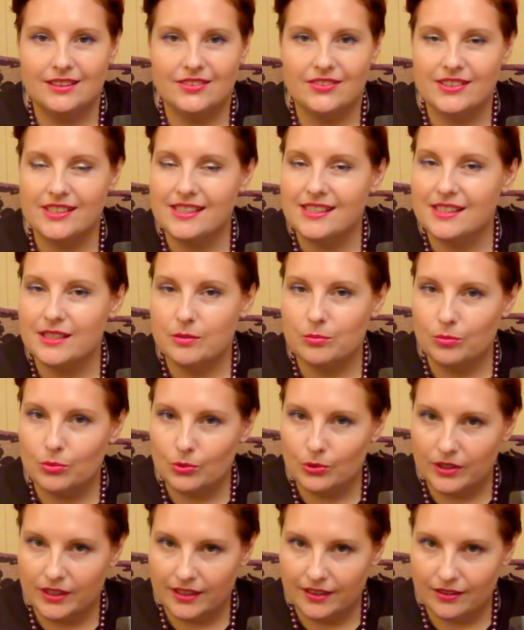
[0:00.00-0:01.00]
и 200 и
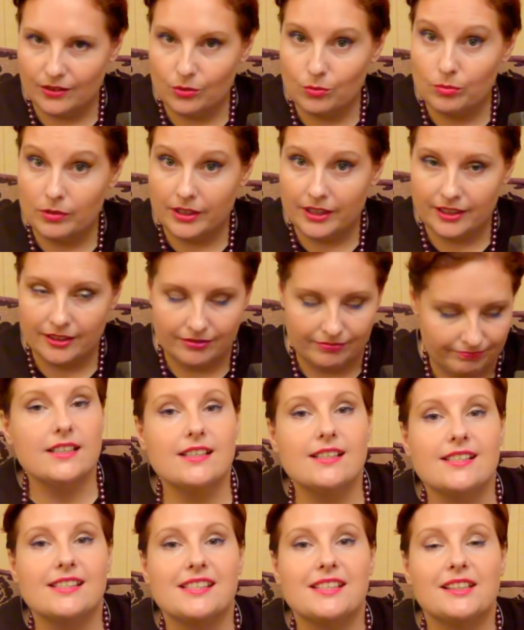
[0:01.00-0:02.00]
более рублей.
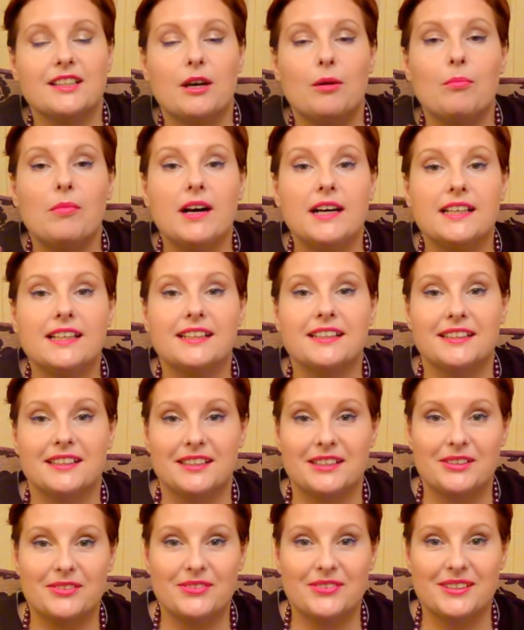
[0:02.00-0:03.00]
Я сняла
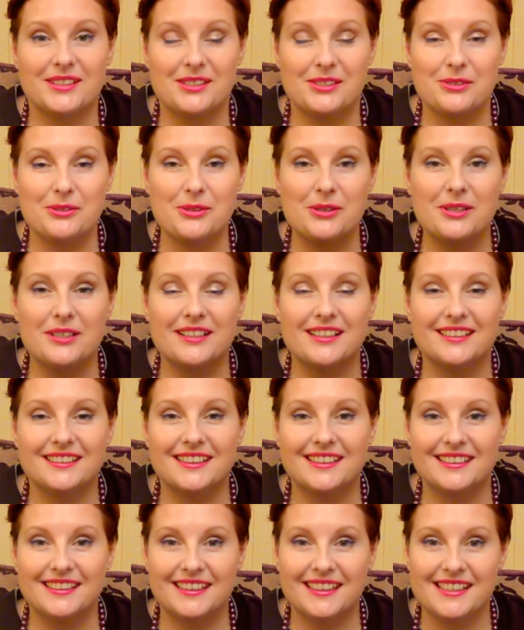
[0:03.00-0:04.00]
маленькое видео,
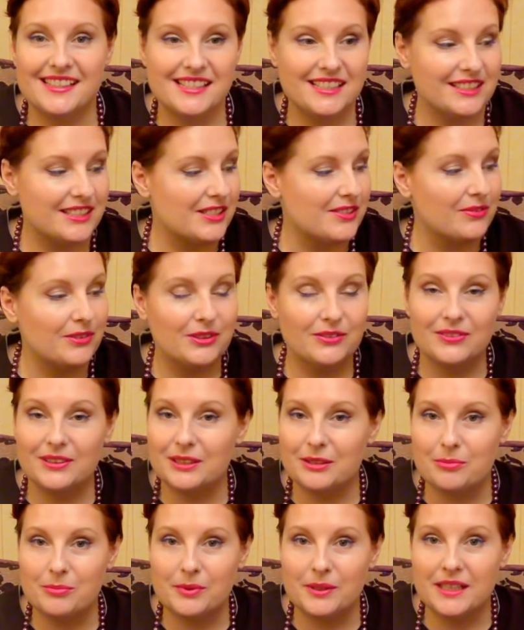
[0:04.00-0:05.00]
когда находилась вот в
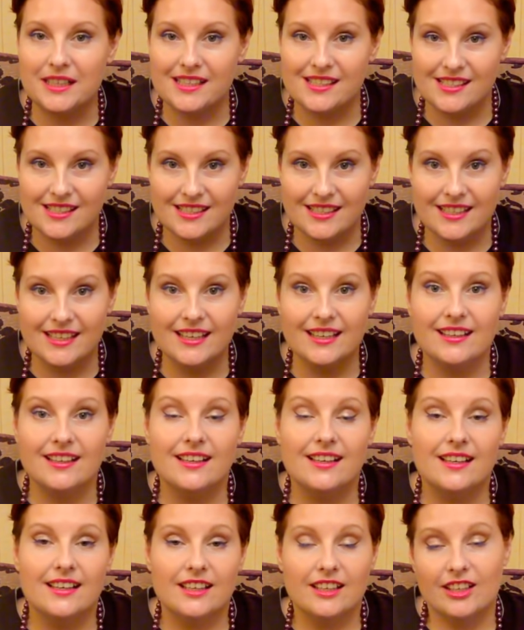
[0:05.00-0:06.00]
этом магазине.
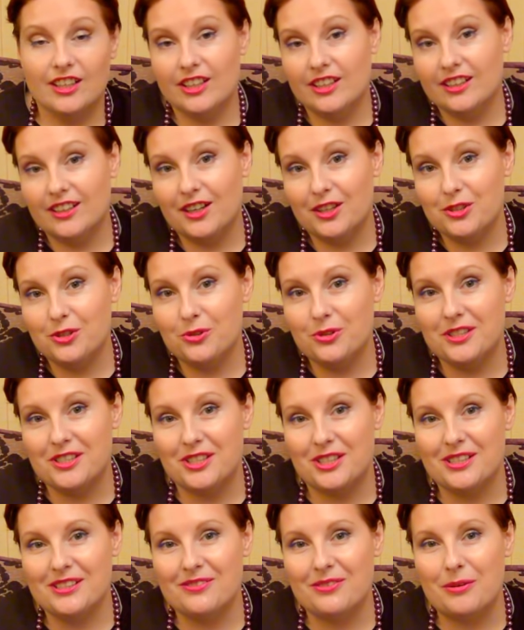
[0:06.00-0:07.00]
И хочу
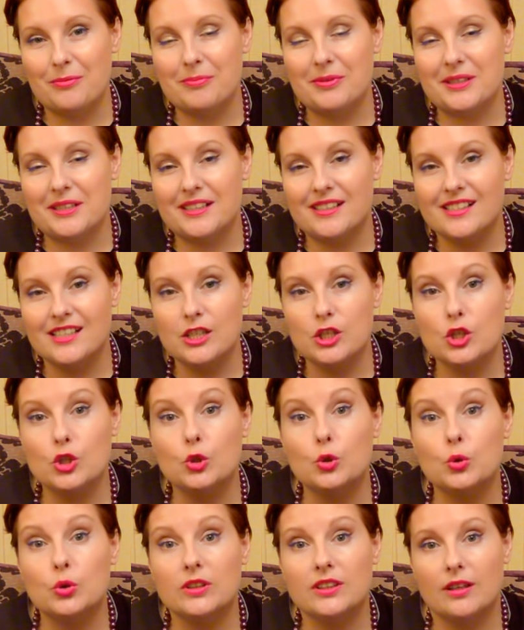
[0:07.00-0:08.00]
сейчас вам показать,
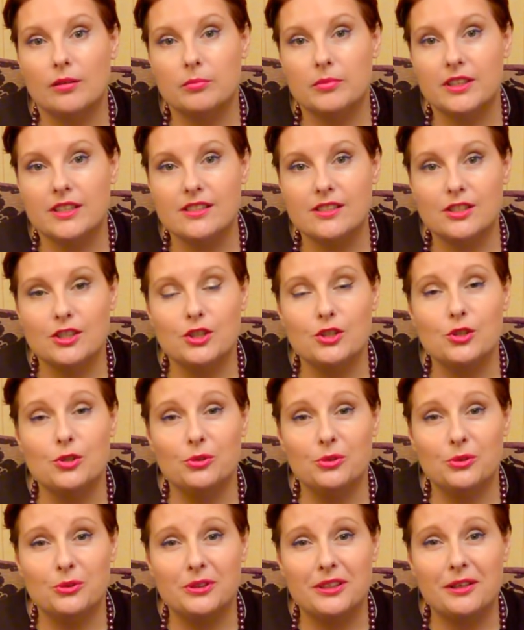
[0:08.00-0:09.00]
что там есть
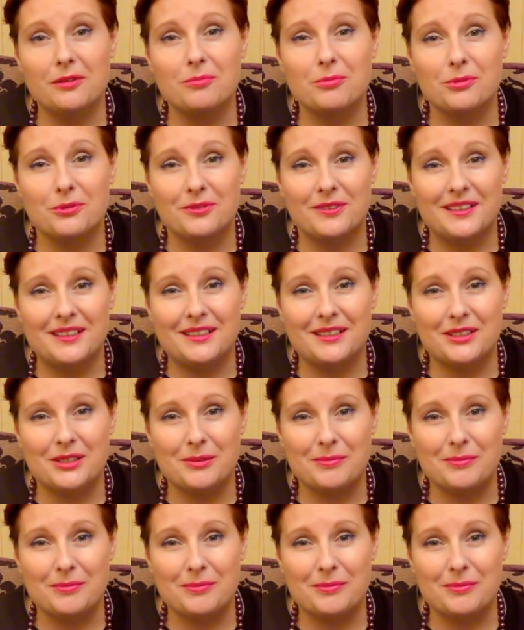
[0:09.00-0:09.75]
еще, но так буквально